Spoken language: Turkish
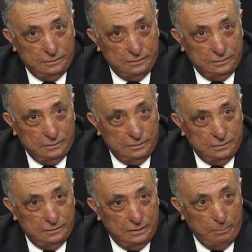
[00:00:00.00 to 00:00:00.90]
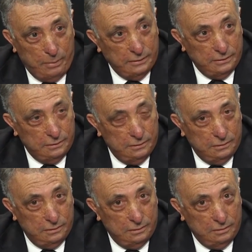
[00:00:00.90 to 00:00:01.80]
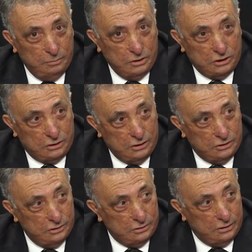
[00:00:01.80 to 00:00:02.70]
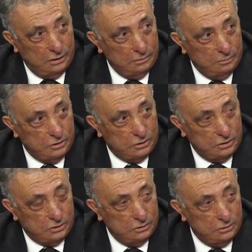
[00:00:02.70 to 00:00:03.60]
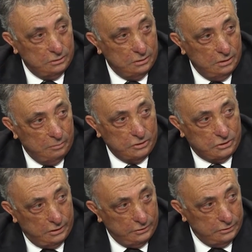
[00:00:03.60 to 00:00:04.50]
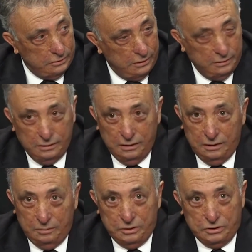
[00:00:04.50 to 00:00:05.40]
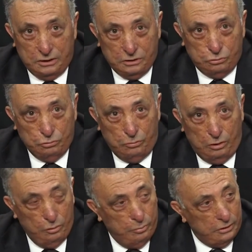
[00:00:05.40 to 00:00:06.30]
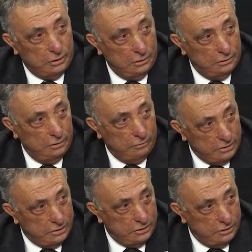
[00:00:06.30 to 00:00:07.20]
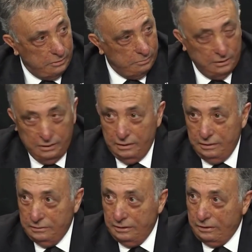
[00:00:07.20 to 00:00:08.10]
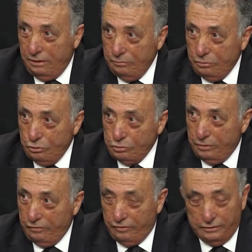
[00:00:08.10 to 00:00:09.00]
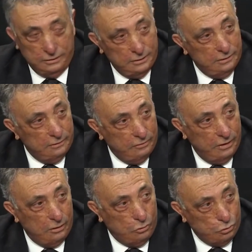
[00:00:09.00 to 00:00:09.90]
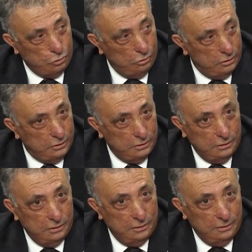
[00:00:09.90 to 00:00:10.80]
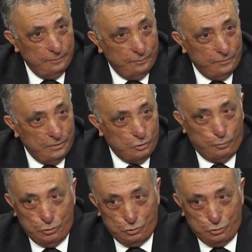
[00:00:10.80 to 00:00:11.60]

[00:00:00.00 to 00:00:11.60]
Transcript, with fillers: ne ben Beşiktaşlılıktan, Beşiktaş'ın başkanlığından Beşiktaş dün mağlubiyet aldı diye vazgeçelim ne Rahmi Koç Beyefendi veya Koç Holding sponsorluktan